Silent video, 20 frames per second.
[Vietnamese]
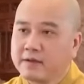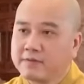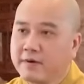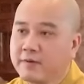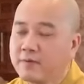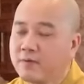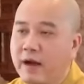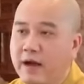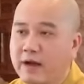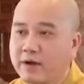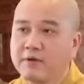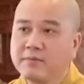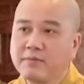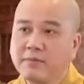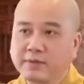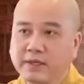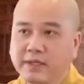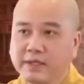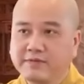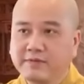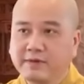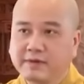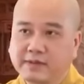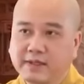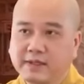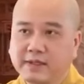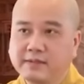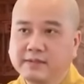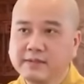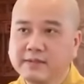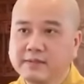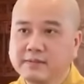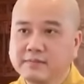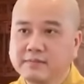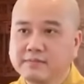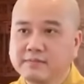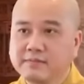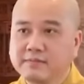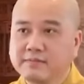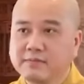Pháp Hòa có một chị Phật tử
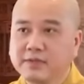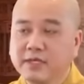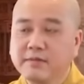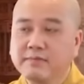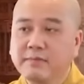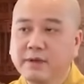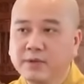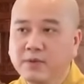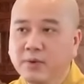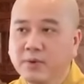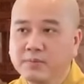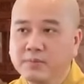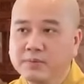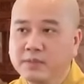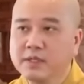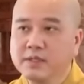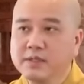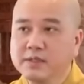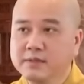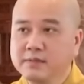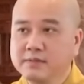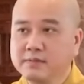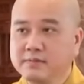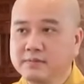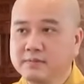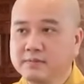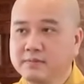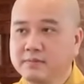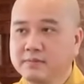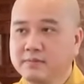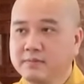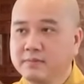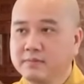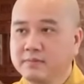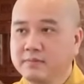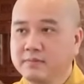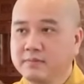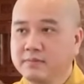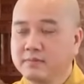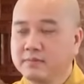Chỉ bệnh ung thư
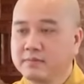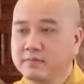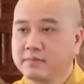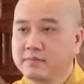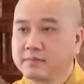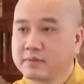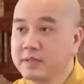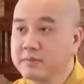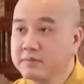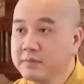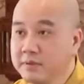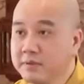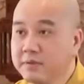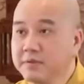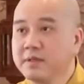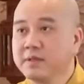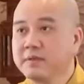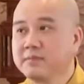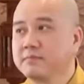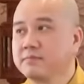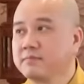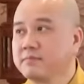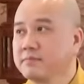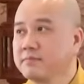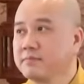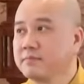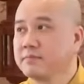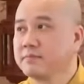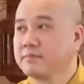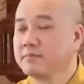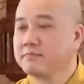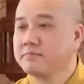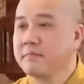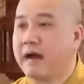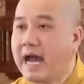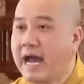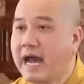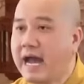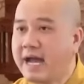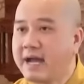Cái bướu
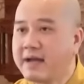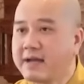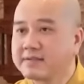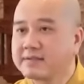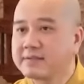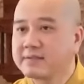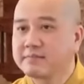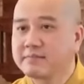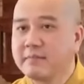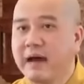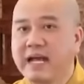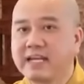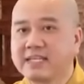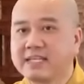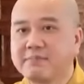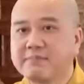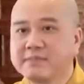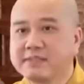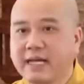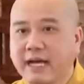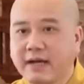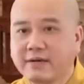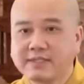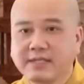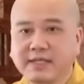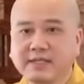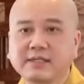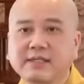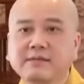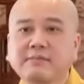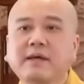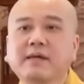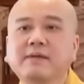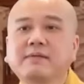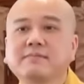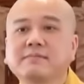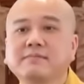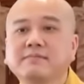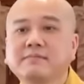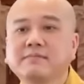3.6cm
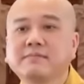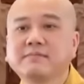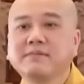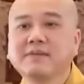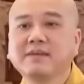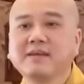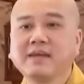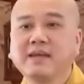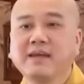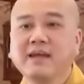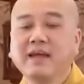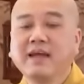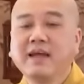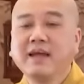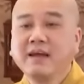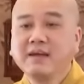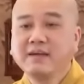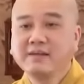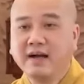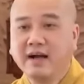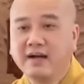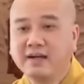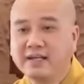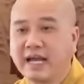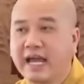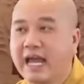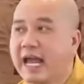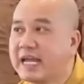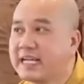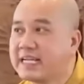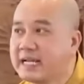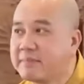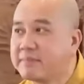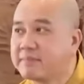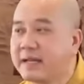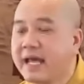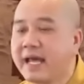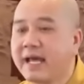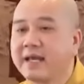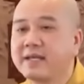Gần 2
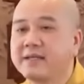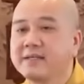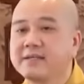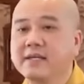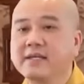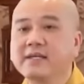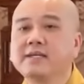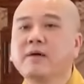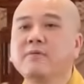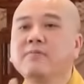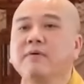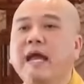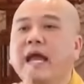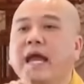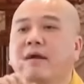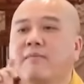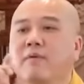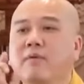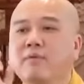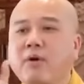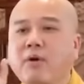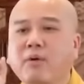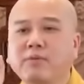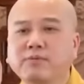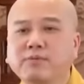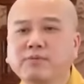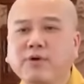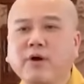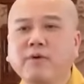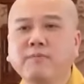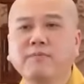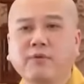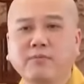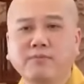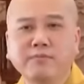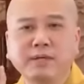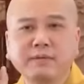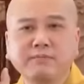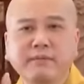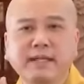năm nay Chị không ăn một hộp cơm Một
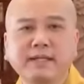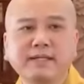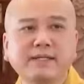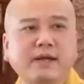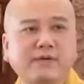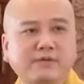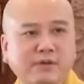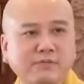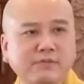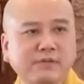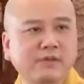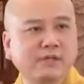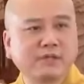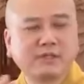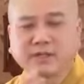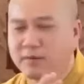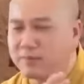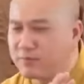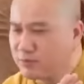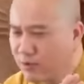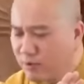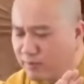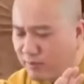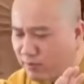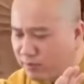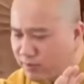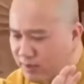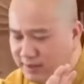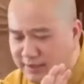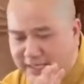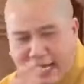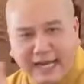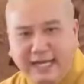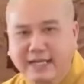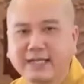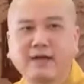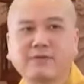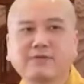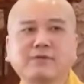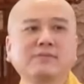miếng bánh nào trong người Không có một thức
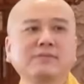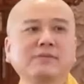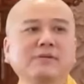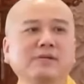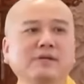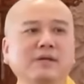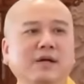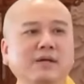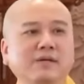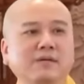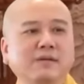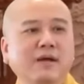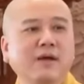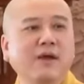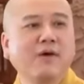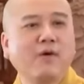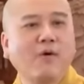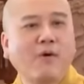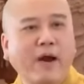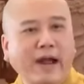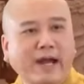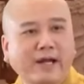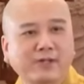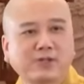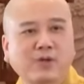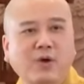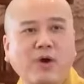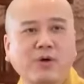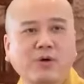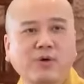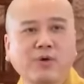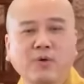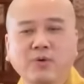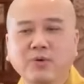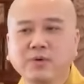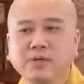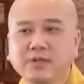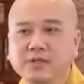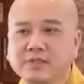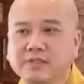ăn nào trong người hết hoàn toàn là
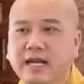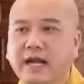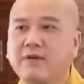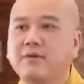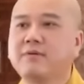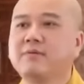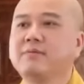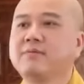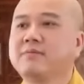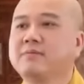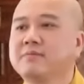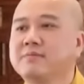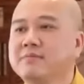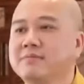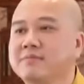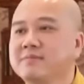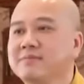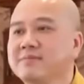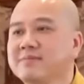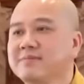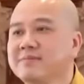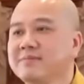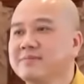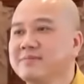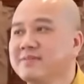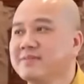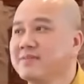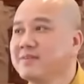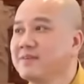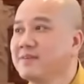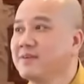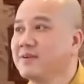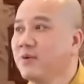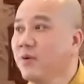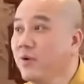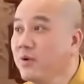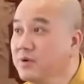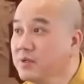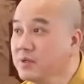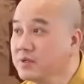uống nước rau
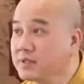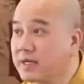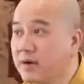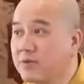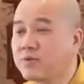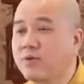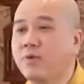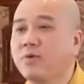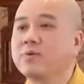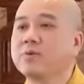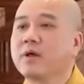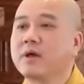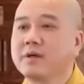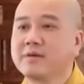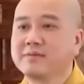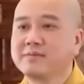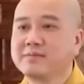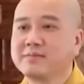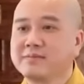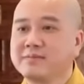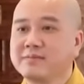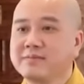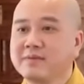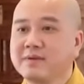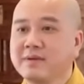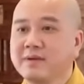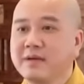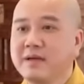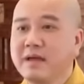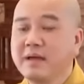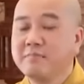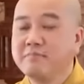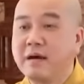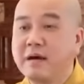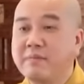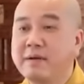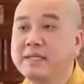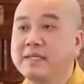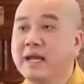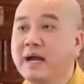uống nước rau củ thôi
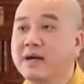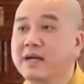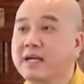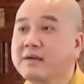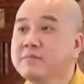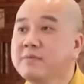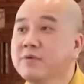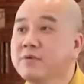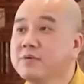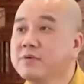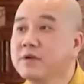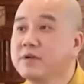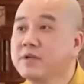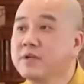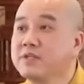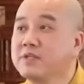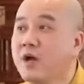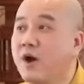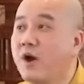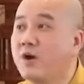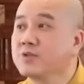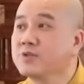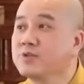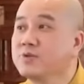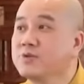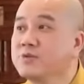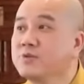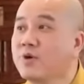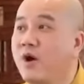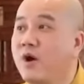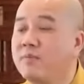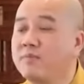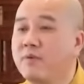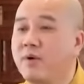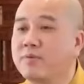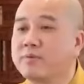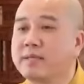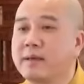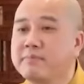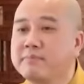mà bây giờ cái bú đó nó nhỏ xuống còn
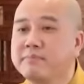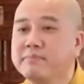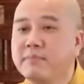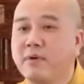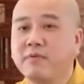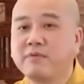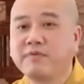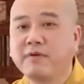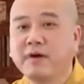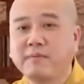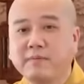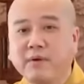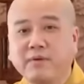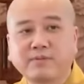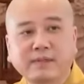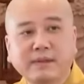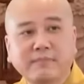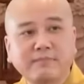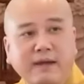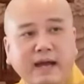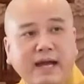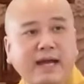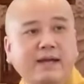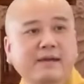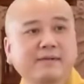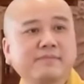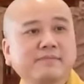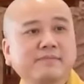1 3